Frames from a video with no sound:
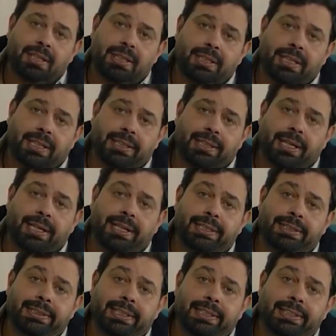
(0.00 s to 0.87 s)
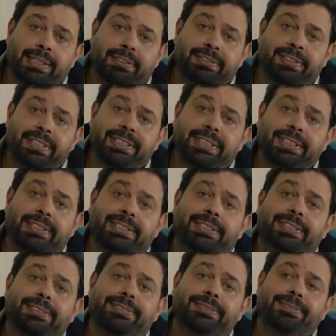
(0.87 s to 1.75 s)
تقطعت زي صفقة
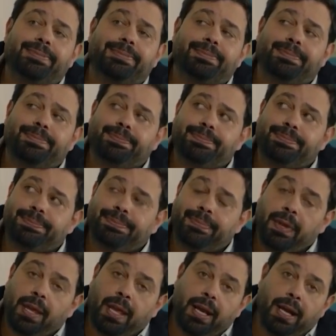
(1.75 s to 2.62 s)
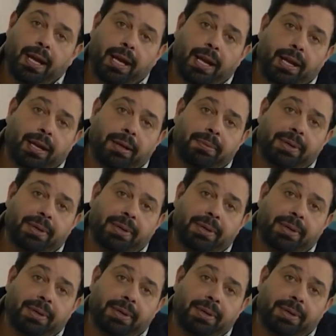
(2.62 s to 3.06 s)
القرن والله